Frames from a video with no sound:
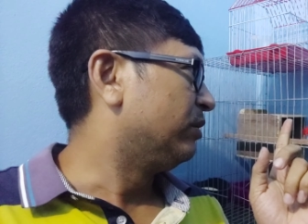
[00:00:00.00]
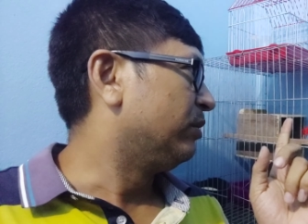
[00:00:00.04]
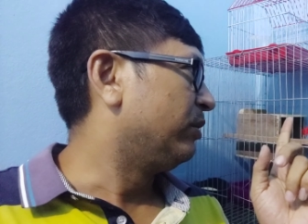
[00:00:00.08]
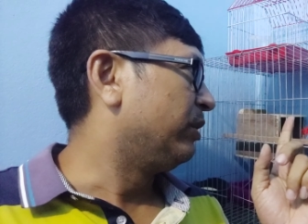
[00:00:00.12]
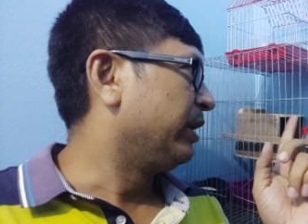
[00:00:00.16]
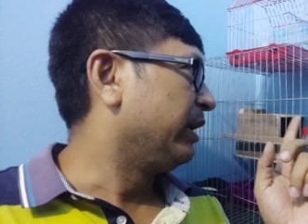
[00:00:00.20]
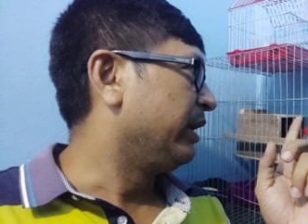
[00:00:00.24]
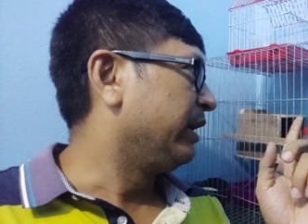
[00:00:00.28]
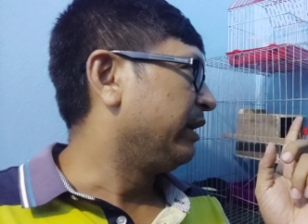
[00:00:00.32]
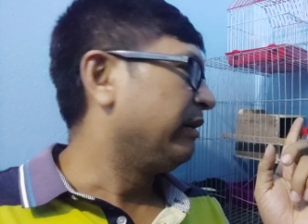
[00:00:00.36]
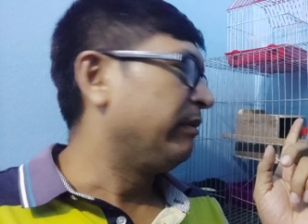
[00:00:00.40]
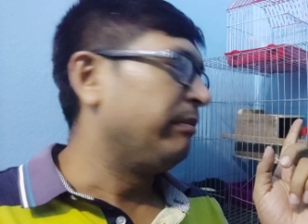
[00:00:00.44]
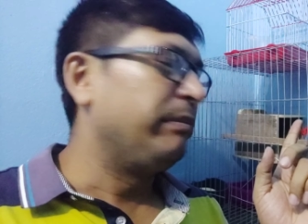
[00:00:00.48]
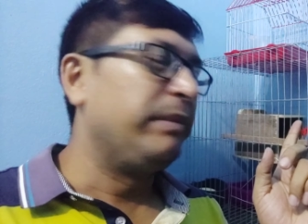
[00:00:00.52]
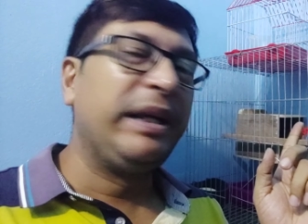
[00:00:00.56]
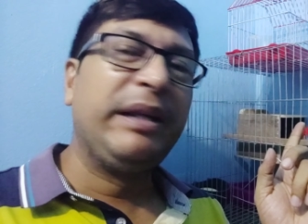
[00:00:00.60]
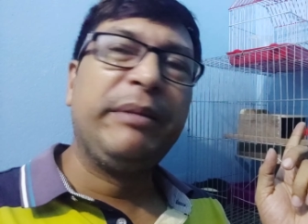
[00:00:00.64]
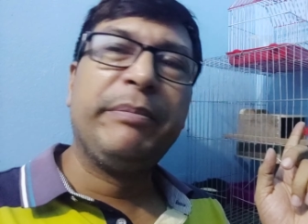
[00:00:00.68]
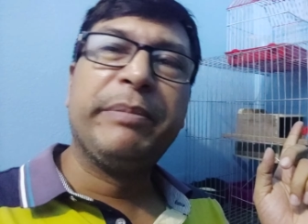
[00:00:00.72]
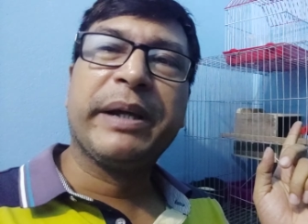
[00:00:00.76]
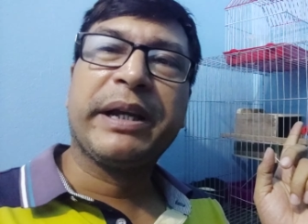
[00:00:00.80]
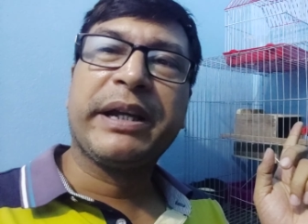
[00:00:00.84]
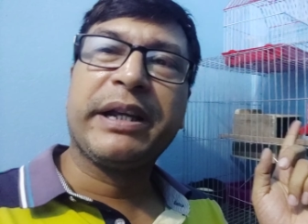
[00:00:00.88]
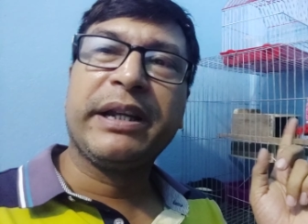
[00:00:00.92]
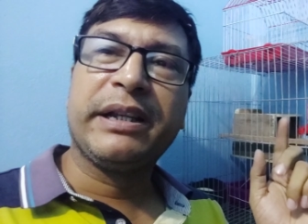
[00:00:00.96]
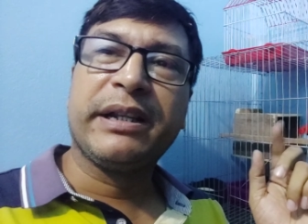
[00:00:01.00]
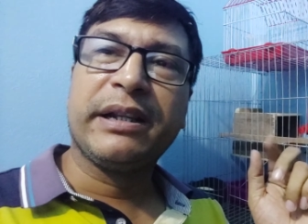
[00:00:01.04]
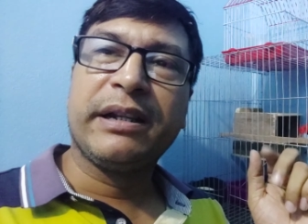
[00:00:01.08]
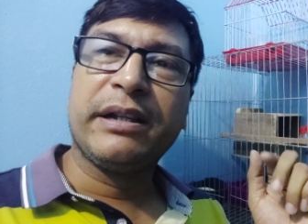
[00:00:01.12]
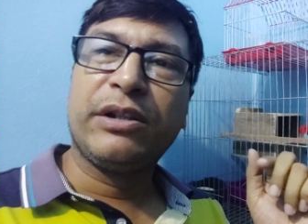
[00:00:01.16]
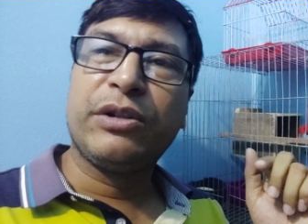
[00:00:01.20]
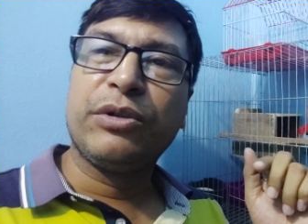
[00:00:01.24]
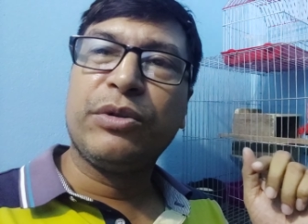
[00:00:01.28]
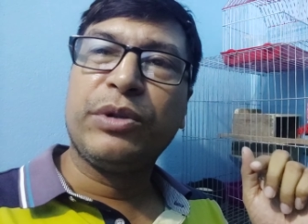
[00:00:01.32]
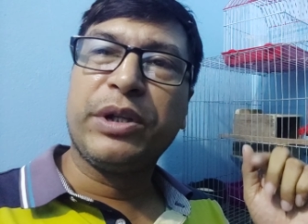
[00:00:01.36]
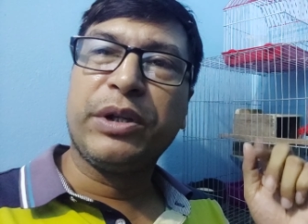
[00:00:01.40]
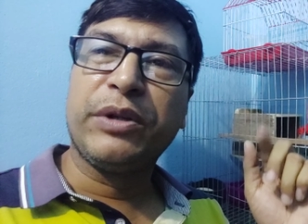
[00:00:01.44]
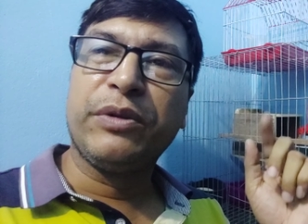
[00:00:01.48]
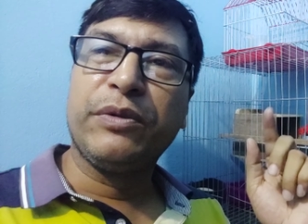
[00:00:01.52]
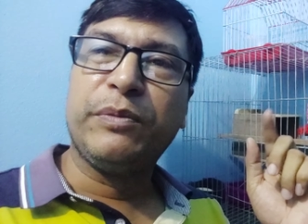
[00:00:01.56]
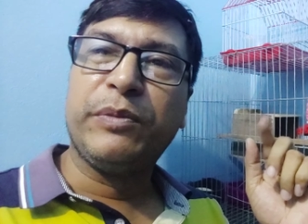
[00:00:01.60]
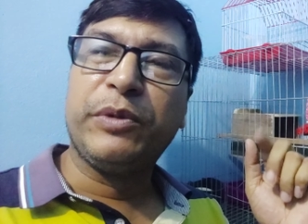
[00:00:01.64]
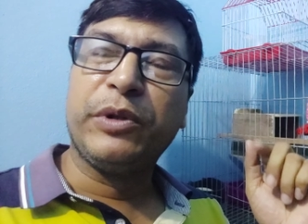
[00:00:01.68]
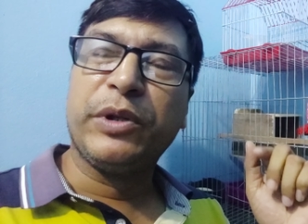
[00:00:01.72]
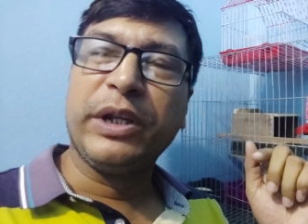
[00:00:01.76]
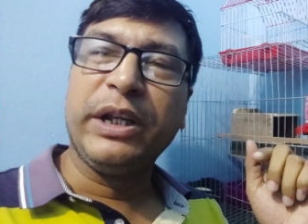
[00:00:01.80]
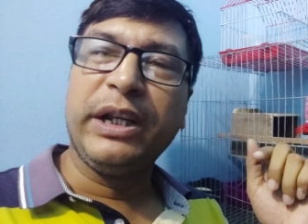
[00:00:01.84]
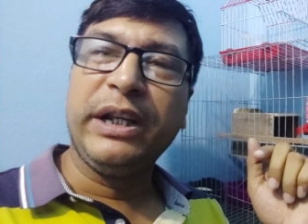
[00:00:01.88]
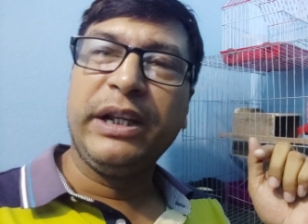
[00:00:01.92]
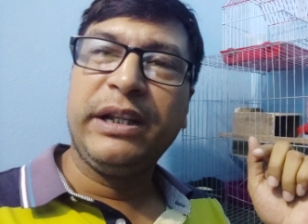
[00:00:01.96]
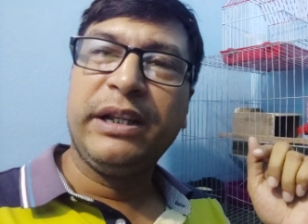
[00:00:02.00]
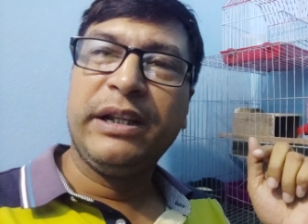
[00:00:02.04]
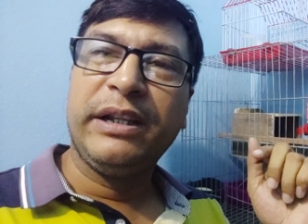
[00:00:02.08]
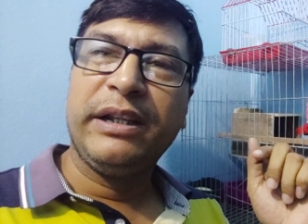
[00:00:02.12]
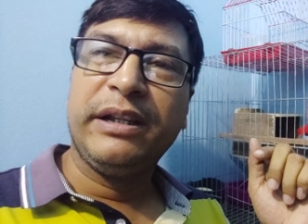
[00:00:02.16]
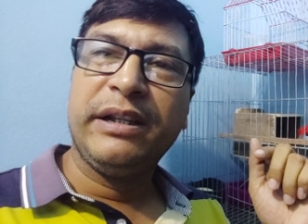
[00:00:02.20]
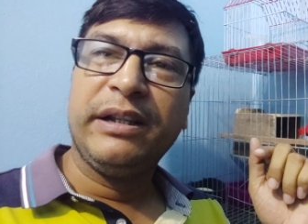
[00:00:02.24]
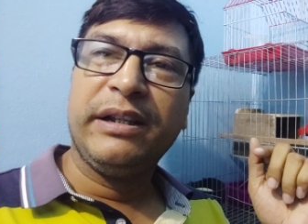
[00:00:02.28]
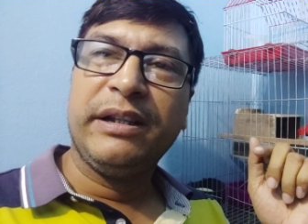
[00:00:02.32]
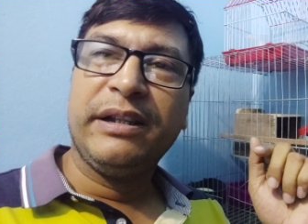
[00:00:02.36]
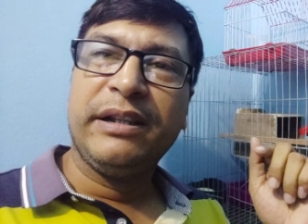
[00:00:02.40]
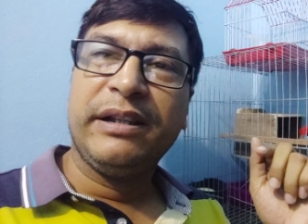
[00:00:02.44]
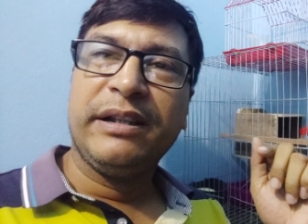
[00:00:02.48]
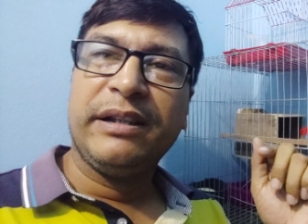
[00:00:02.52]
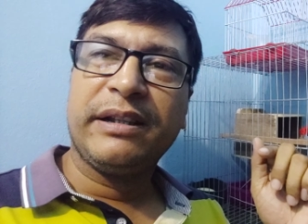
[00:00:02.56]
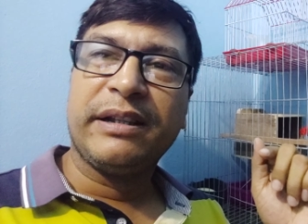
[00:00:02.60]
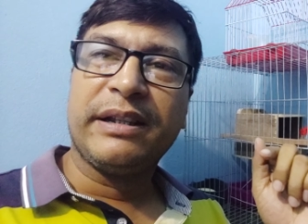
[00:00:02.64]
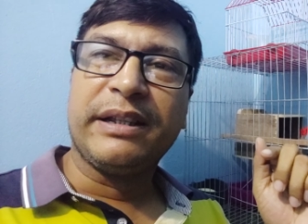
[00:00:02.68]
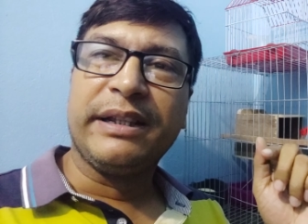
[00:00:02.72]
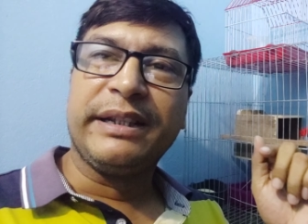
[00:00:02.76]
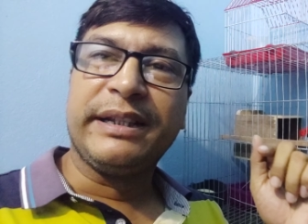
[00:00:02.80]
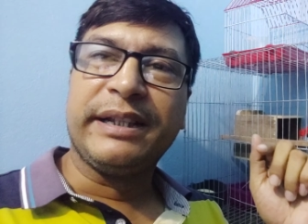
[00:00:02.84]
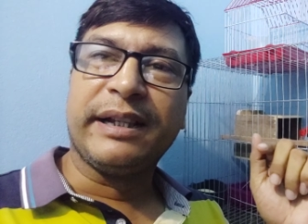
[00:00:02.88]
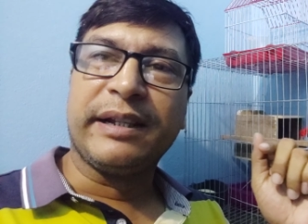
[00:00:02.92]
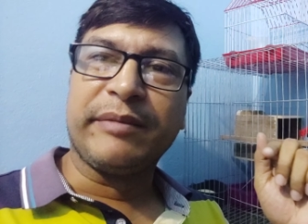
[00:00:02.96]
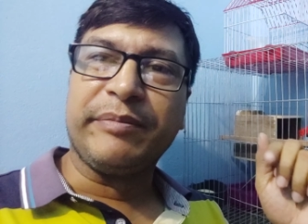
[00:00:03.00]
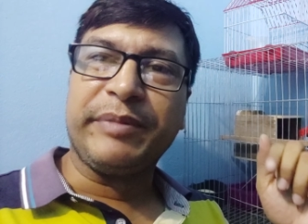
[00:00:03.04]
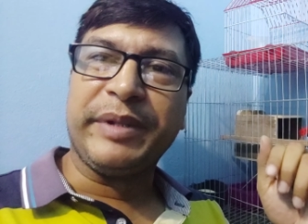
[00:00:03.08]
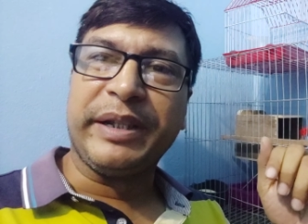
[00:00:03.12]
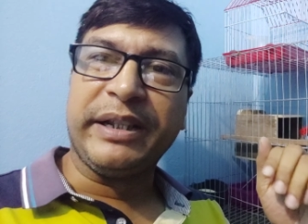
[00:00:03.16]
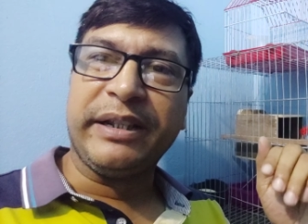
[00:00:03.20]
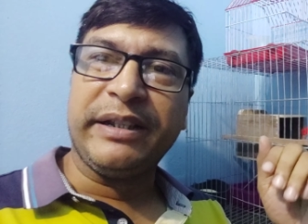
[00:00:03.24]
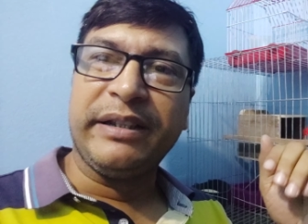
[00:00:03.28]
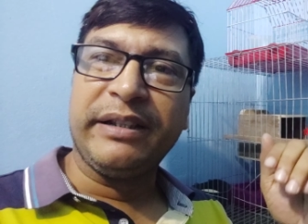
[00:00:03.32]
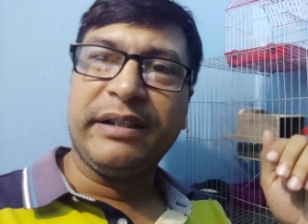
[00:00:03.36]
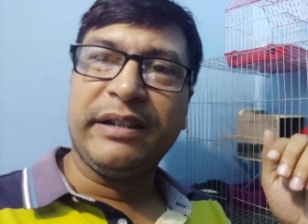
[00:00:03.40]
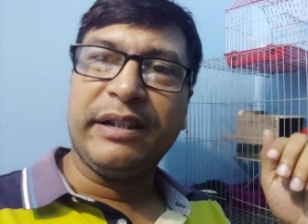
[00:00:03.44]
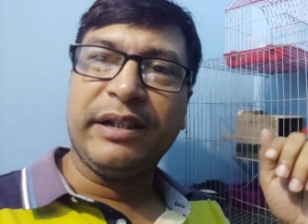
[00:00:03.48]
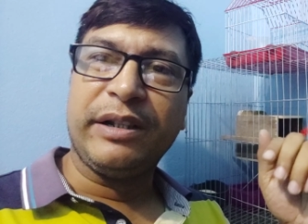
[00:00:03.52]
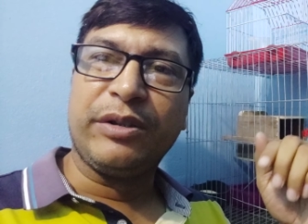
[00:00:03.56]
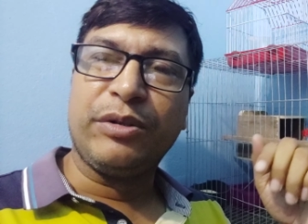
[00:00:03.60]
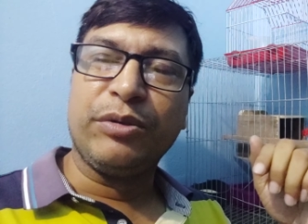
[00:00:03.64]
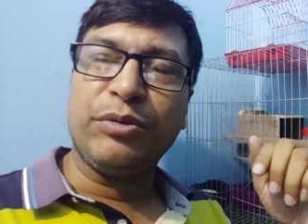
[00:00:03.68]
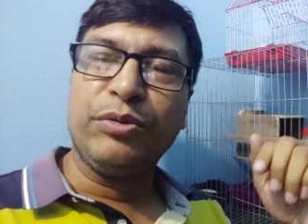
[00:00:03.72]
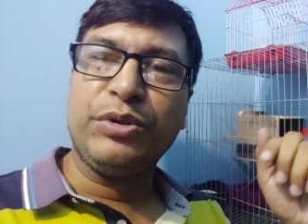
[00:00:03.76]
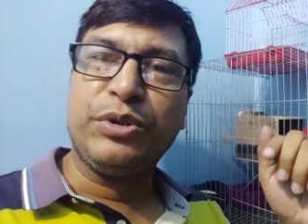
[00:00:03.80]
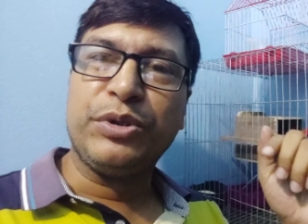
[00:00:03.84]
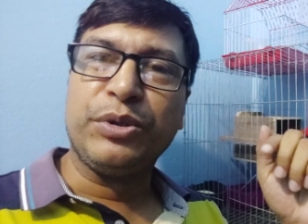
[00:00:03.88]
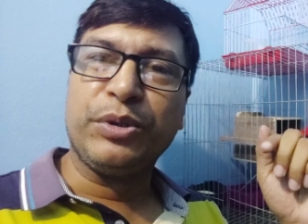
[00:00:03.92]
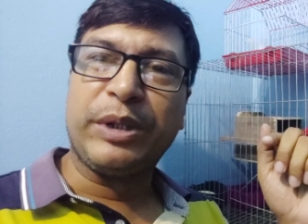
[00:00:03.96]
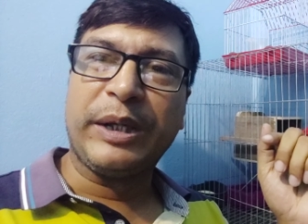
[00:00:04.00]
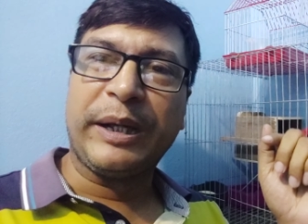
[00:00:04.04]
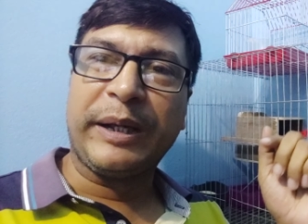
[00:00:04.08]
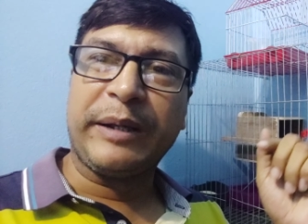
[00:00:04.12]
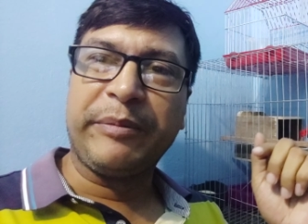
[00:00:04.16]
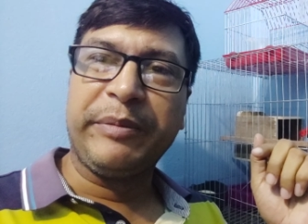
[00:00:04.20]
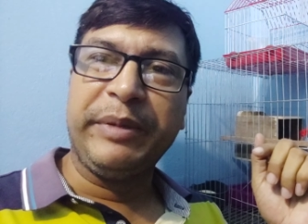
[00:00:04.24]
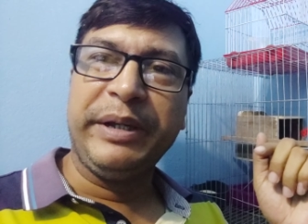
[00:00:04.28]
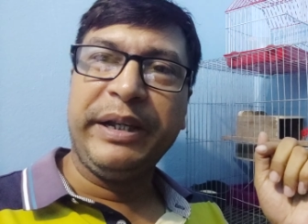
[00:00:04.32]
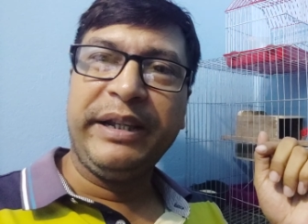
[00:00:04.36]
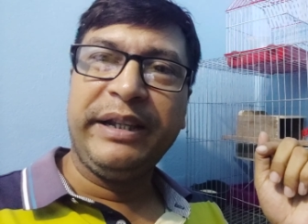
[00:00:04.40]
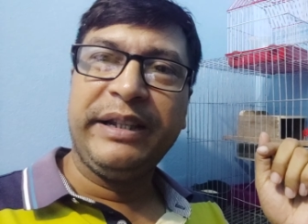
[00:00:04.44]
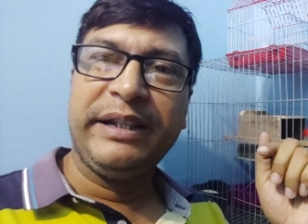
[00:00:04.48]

ধরে মেল পাখিটার ঠোঁটের উপরে কি থাকবে একটু উঁচু থাকবে